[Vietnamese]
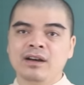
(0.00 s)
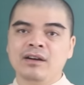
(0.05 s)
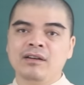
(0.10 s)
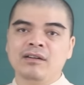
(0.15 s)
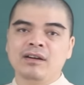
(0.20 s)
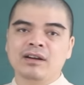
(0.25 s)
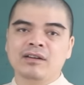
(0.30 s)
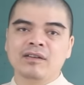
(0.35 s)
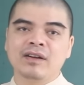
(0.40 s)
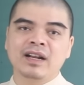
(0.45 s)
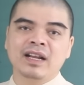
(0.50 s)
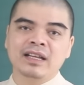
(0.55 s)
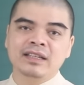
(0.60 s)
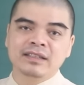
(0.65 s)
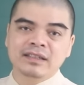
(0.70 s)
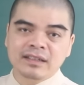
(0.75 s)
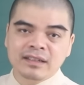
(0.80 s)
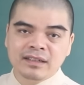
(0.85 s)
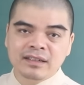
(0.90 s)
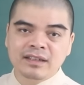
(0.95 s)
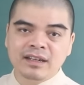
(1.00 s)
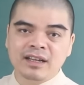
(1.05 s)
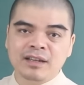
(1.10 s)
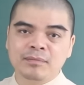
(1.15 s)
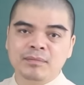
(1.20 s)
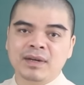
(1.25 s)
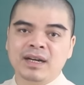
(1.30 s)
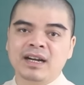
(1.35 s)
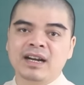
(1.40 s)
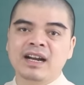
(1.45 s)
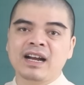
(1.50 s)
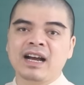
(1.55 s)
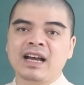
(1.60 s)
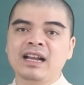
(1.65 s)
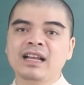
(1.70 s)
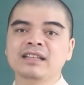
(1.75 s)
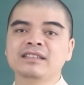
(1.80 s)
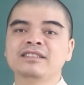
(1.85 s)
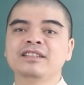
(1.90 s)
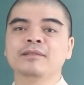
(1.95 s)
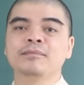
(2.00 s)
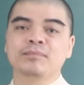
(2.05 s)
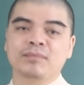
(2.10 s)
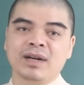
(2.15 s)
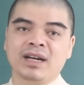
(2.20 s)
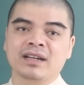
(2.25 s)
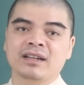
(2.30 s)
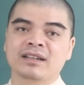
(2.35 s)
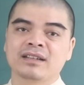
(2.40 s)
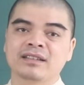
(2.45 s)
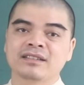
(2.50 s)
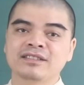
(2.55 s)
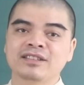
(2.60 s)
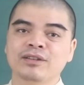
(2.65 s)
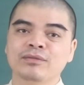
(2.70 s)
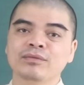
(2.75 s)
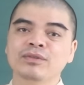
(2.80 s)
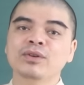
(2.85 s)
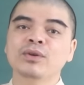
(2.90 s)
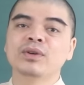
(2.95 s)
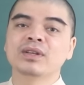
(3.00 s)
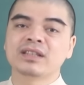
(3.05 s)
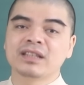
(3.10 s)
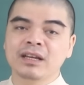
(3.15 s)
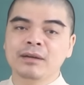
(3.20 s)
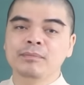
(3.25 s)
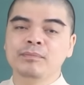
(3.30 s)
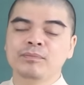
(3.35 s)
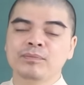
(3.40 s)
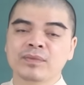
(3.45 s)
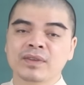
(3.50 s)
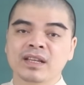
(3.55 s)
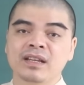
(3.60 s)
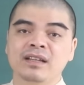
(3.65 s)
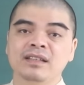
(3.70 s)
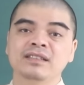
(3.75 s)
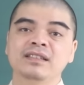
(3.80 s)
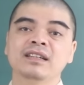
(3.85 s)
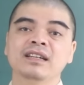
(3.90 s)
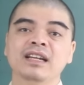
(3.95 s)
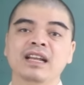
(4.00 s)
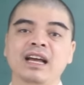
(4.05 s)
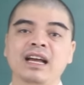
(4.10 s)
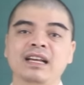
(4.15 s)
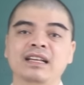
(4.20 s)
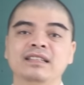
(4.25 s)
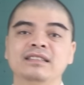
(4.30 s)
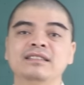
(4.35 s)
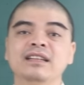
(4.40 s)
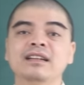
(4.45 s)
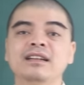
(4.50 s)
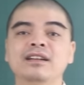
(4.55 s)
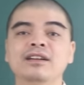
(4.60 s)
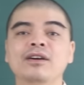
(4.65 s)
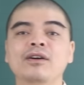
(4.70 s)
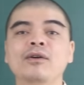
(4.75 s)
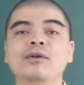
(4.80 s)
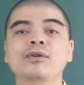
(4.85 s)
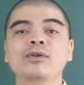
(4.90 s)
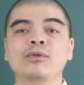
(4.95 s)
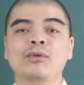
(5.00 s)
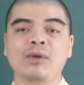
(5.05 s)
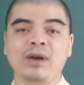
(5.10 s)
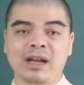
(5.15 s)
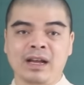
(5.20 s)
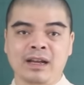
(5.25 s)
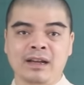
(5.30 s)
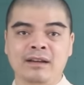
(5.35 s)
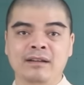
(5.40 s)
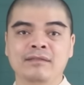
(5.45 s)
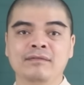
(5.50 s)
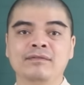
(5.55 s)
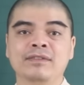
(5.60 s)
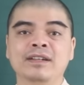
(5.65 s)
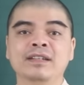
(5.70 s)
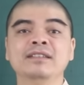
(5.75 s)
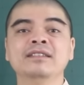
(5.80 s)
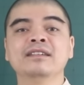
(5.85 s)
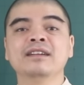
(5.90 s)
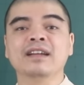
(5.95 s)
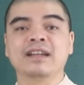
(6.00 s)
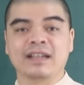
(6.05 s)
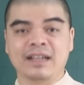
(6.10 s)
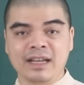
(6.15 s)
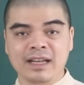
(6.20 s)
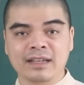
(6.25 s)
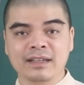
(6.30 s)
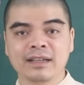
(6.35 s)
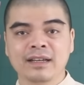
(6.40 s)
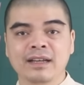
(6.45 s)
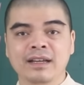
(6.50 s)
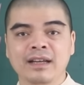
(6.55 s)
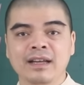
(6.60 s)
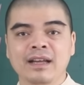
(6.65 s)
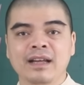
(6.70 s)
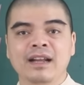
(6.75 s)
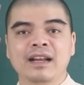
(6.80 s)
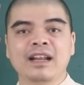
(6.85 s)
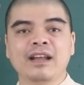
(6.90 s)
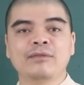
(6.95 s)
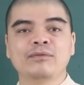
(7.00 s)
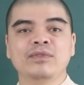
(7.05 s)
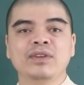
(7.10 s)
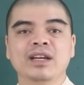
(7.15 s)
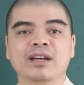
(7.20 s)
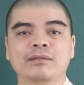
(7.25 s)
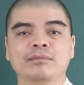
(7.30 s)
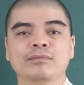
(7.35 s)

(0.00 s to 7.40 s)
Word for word: Họ còn là những người mà khá là trầm mặc, sống nội tâm nhưng lại rất ôn hòa với những người khác, làm việc